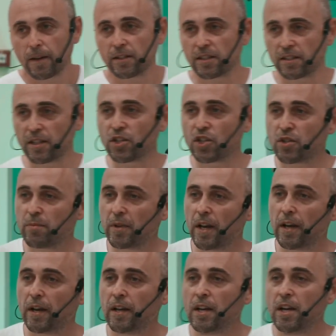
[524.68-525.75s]
Ты слышишь
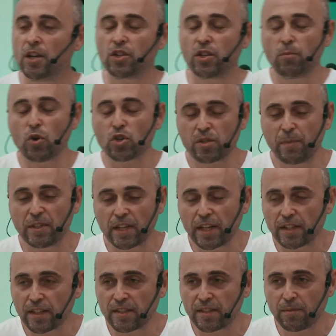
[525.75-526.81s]
меня? Ты можешь
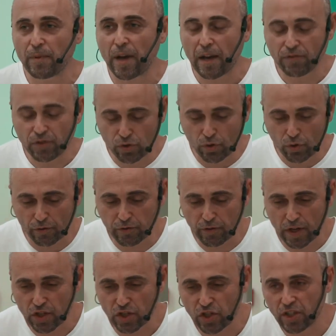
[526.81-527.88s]
смотреть на себя, все в
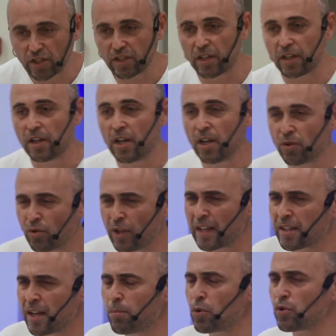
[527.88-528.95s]
твоей жизни. Ну
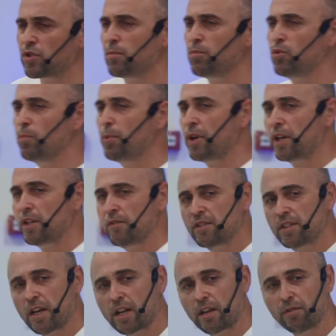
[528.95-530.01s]
ладно, я просто буду приходить в
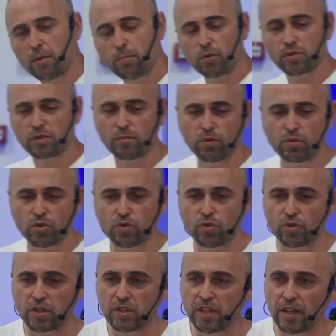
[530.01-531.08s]
церковь, я просто буду
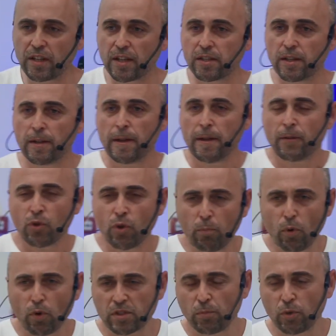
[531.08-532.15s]
что-то делать. Но
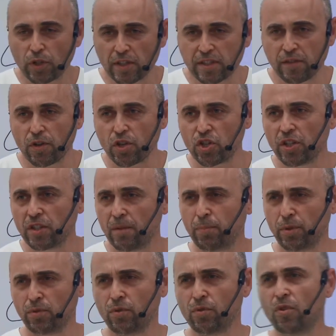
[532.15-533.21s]
Бог смотрит совершенно
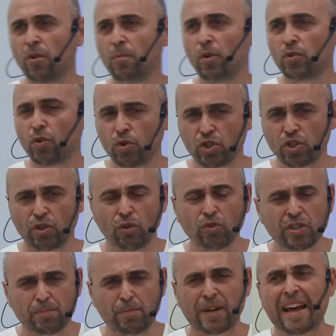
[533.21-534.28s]
по-другому. Он хочет, Он
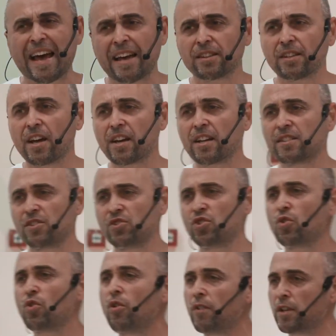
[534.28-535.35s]
избирает
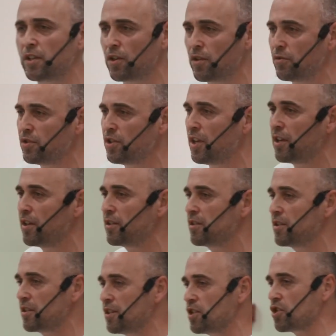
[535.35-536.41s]
разочарованных людей.
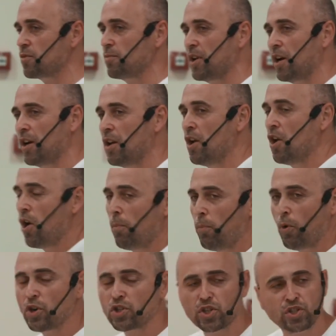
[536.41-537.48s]
Ты слышишь меня?
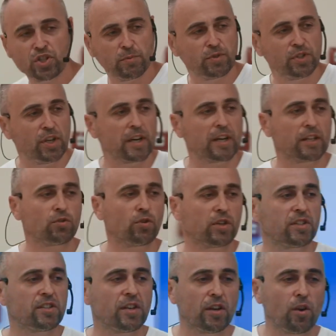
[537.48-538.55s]
Больше, чем тех, которые
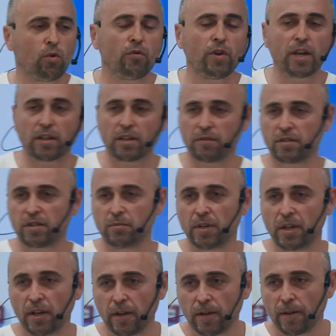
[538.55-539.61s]
сильно уверены в
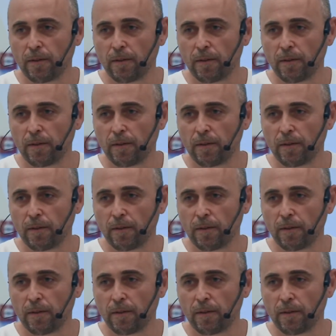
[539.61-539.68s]
себе.